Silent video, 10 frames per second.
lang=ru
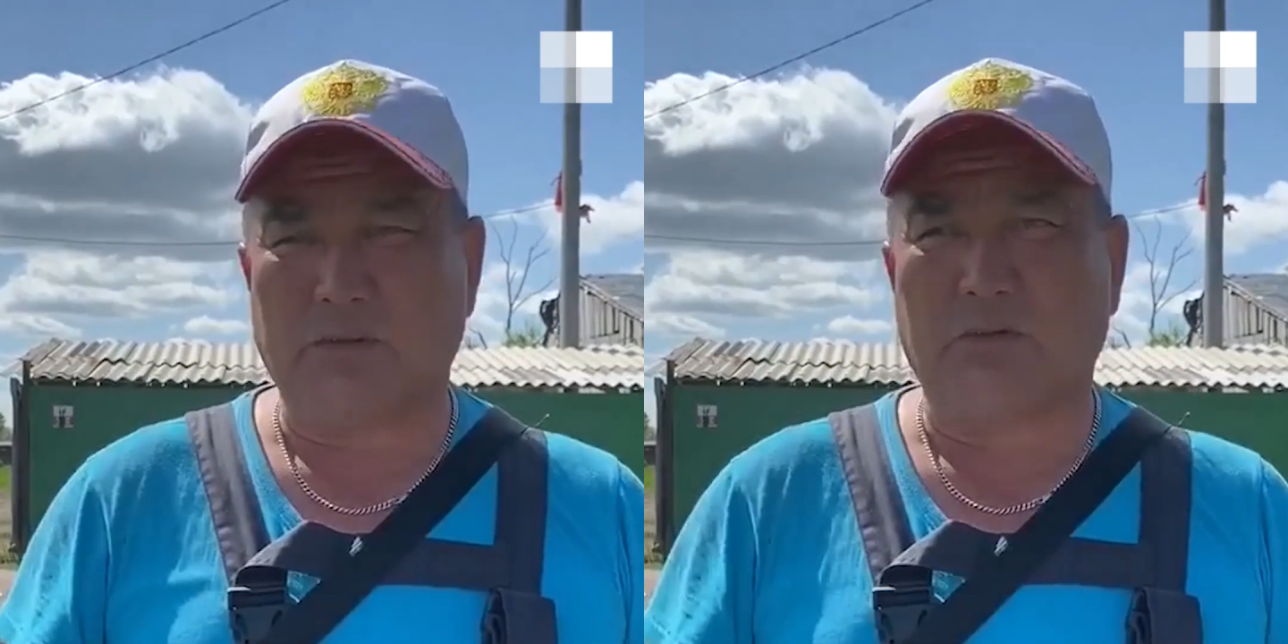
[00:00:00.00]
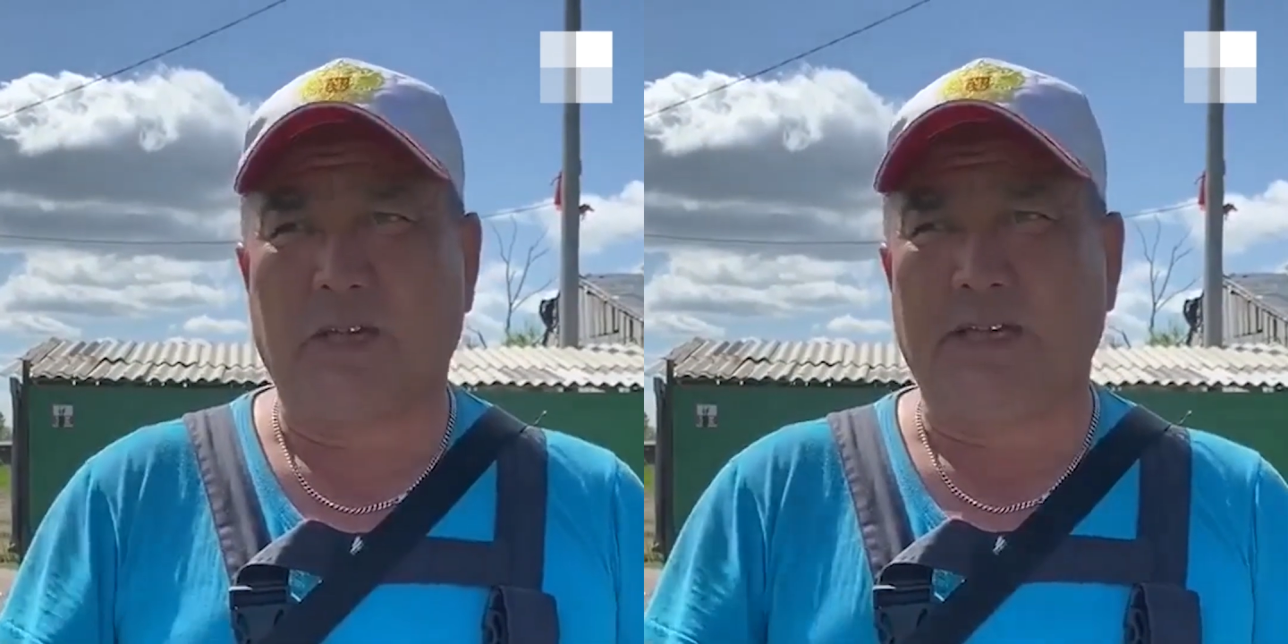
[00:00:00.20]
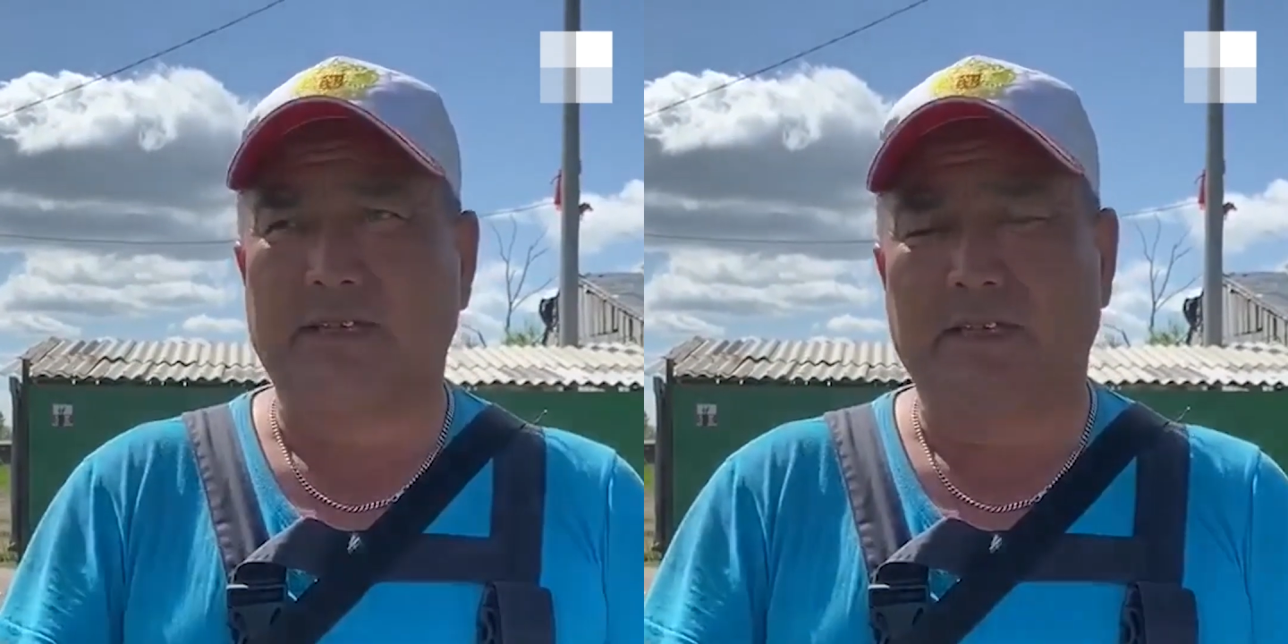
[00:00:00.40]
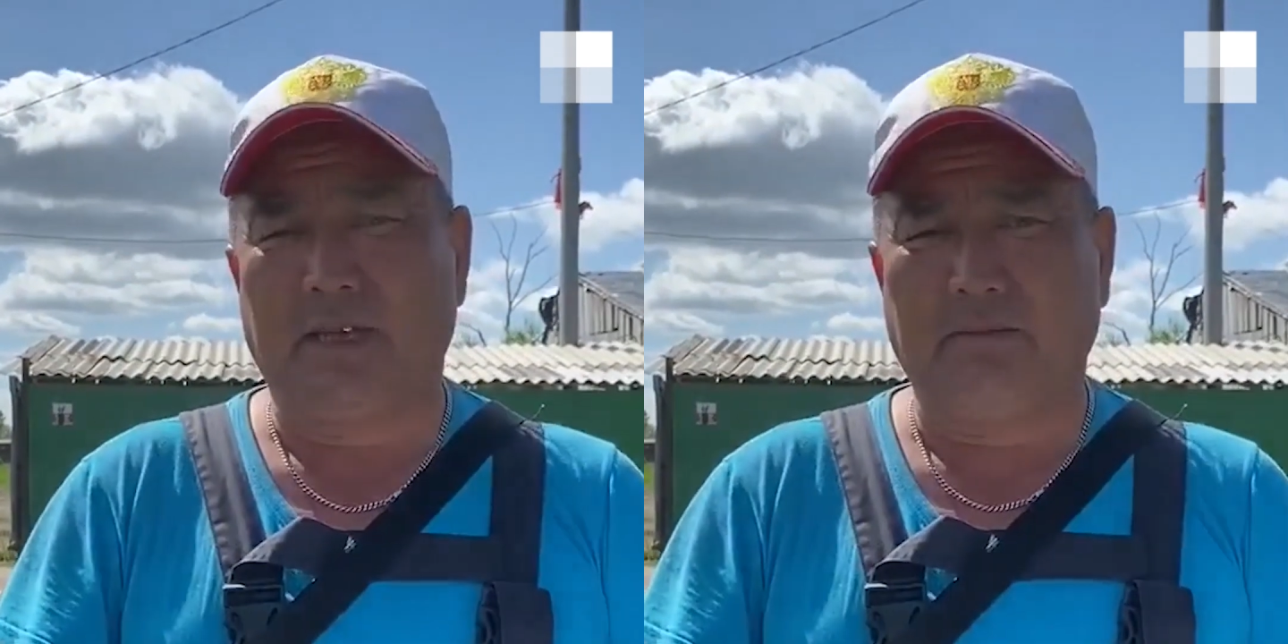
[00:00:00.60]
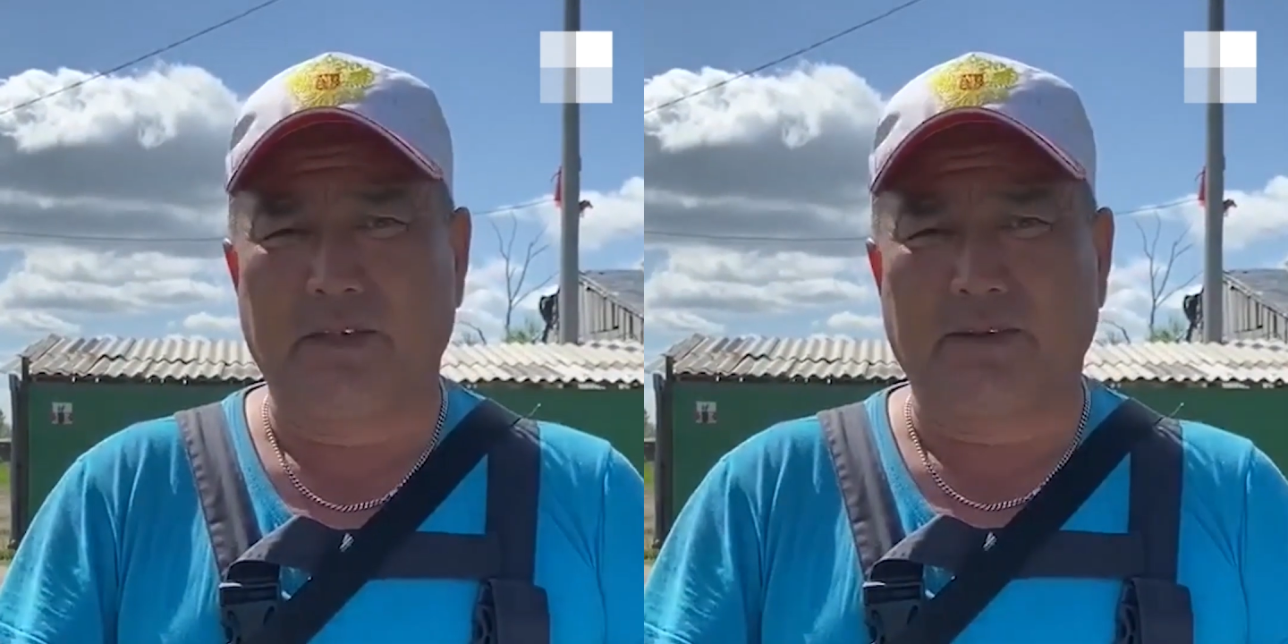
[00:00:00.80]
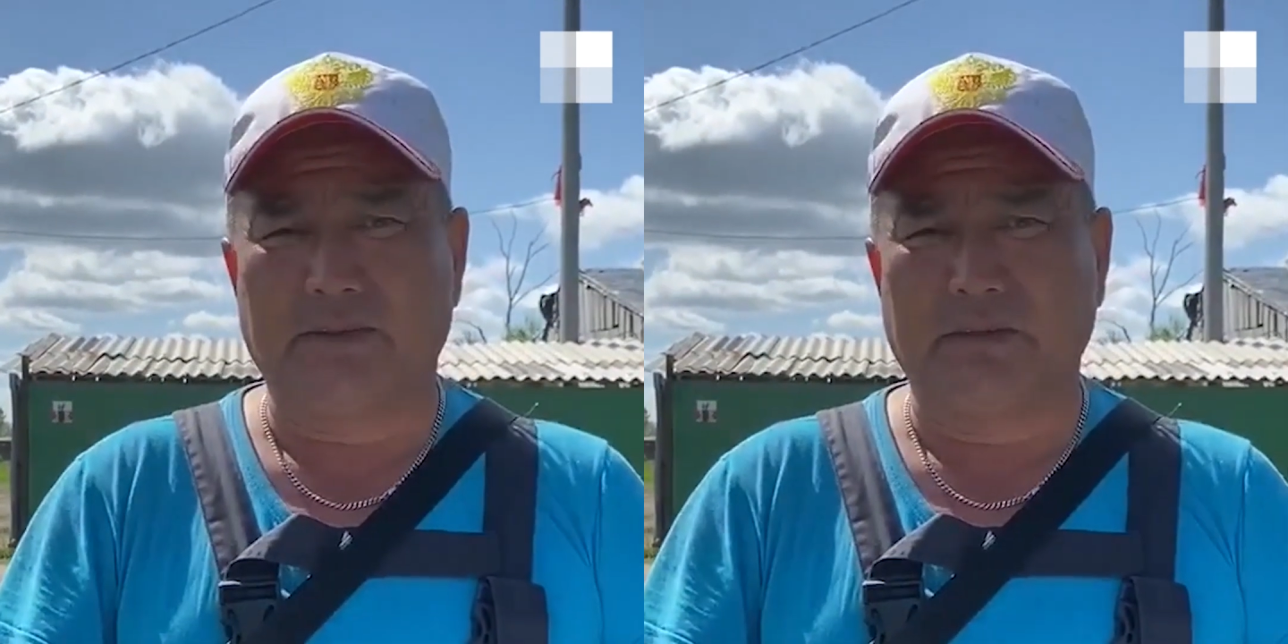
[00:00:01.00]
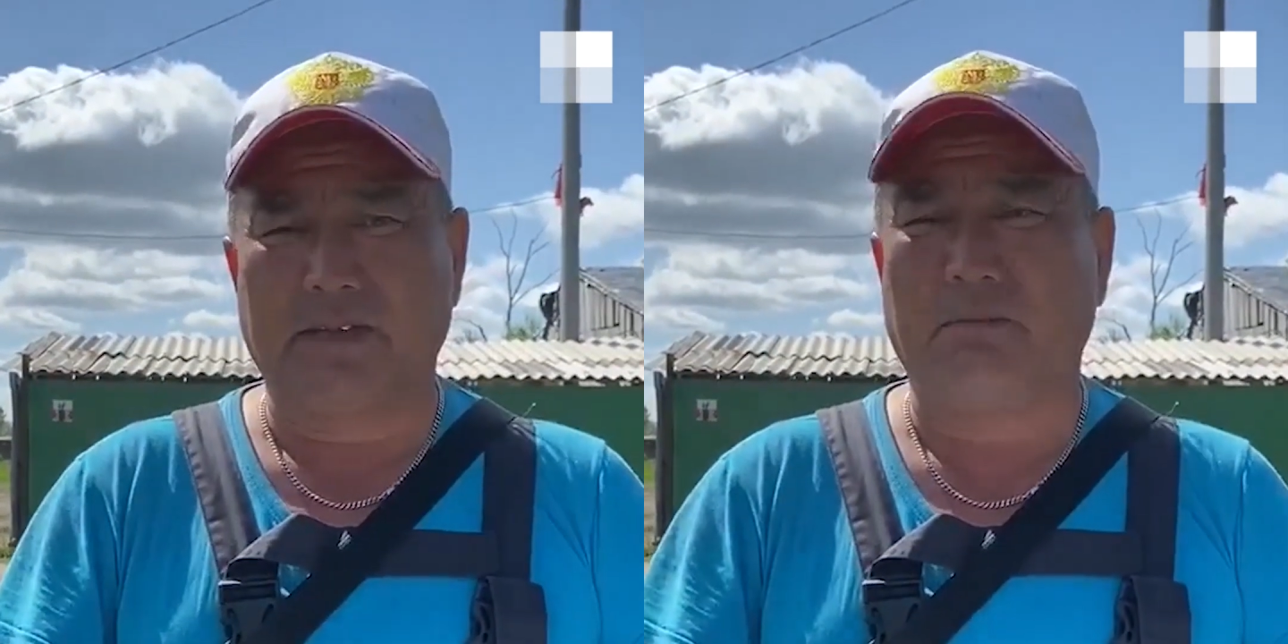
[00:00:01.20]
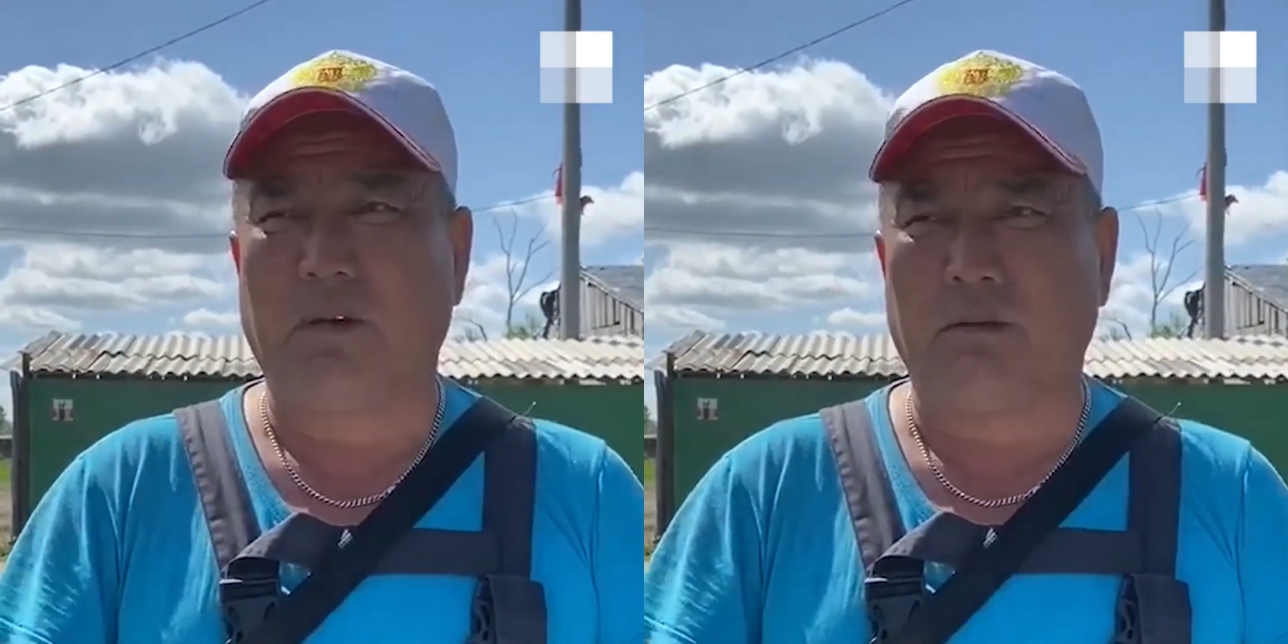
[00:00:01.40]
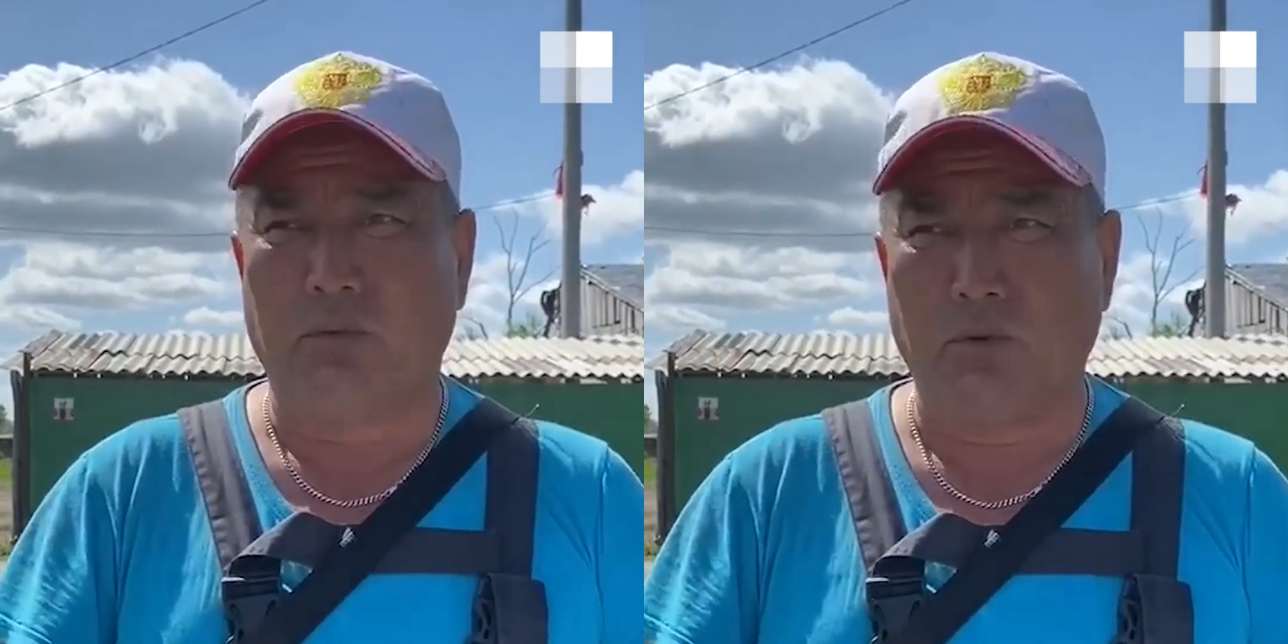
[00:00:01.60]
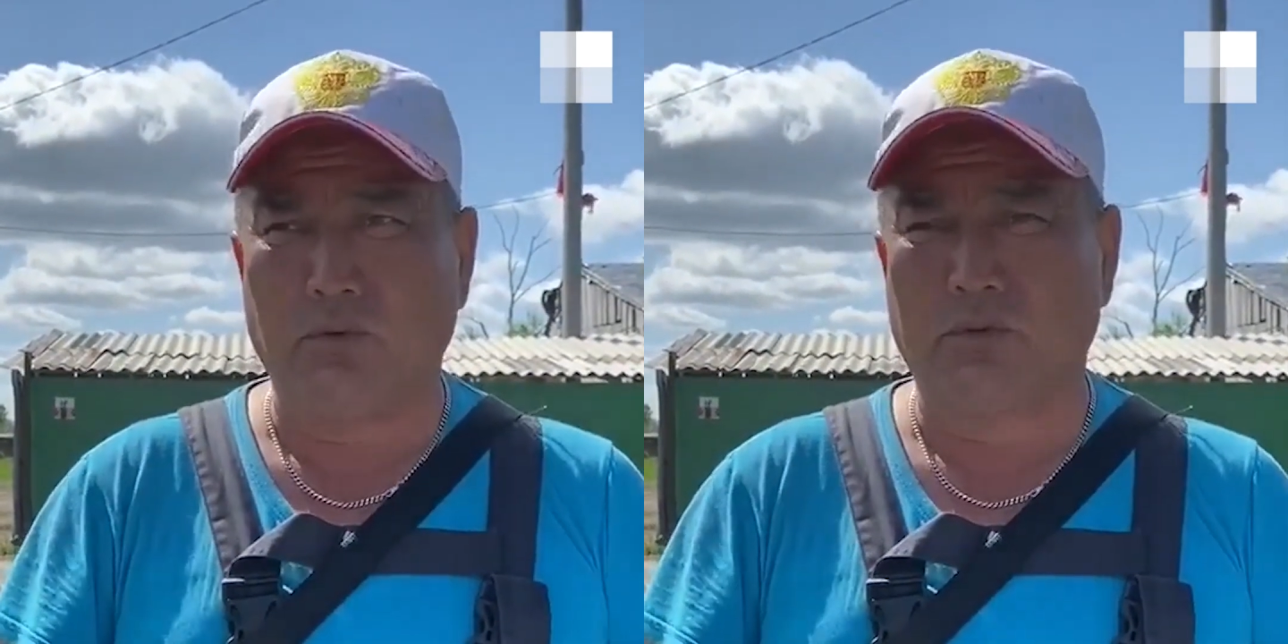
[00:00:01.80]
журналисты нам в этом смысле
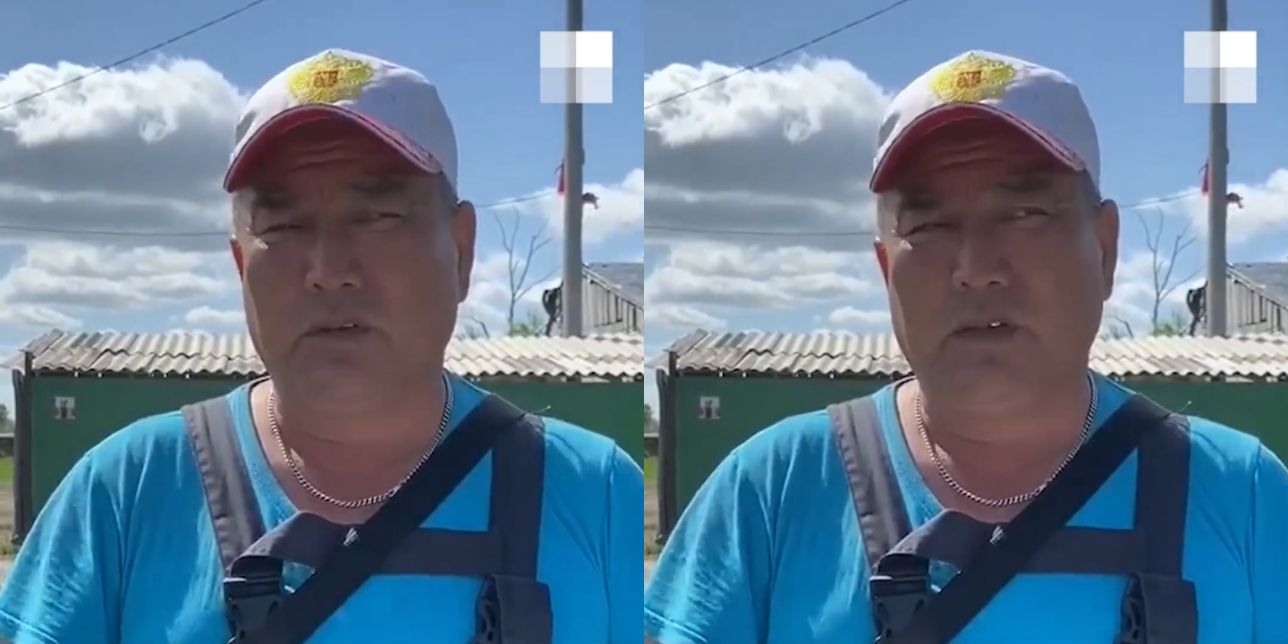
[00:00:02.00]
помогут,